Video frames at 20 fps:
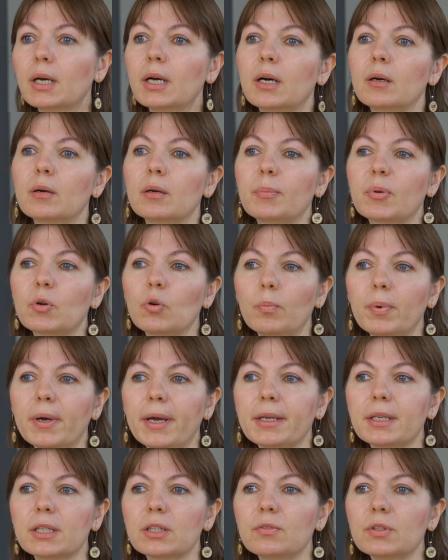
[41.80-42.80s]
А,
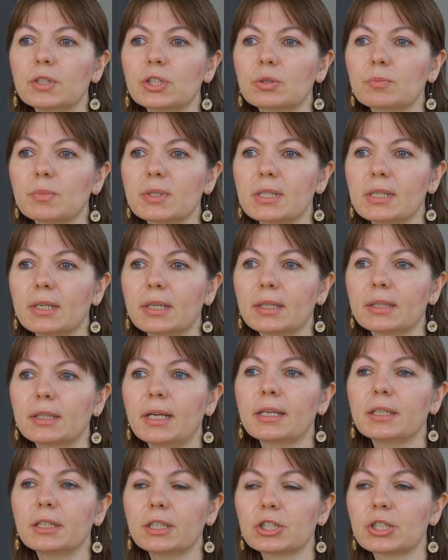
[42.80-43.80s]
покупая недвижимость для
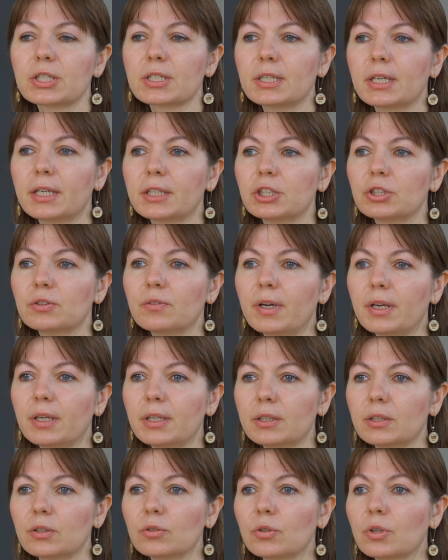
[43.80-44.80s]
дальнейшей сдачи в
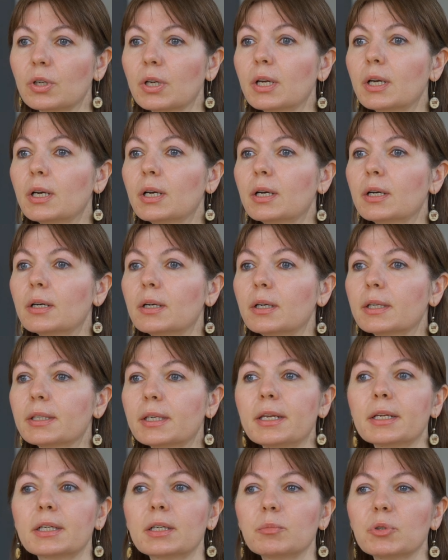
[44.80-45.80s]
аренду, а,
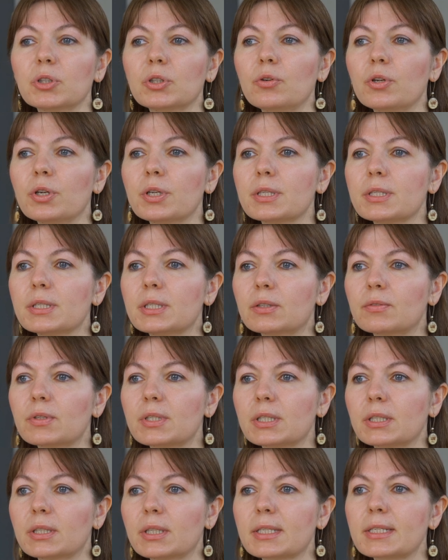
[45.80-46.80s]
я рекомендую
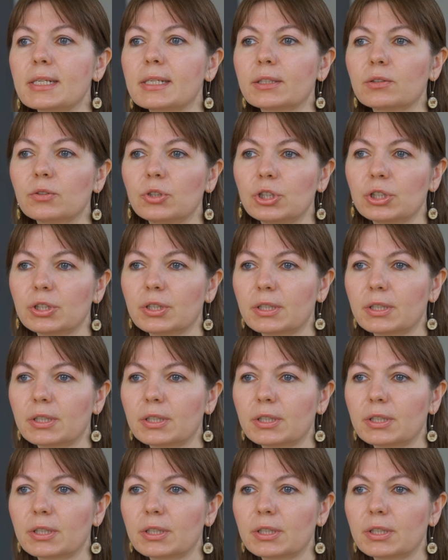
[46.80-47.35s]
ориентироваться на следующие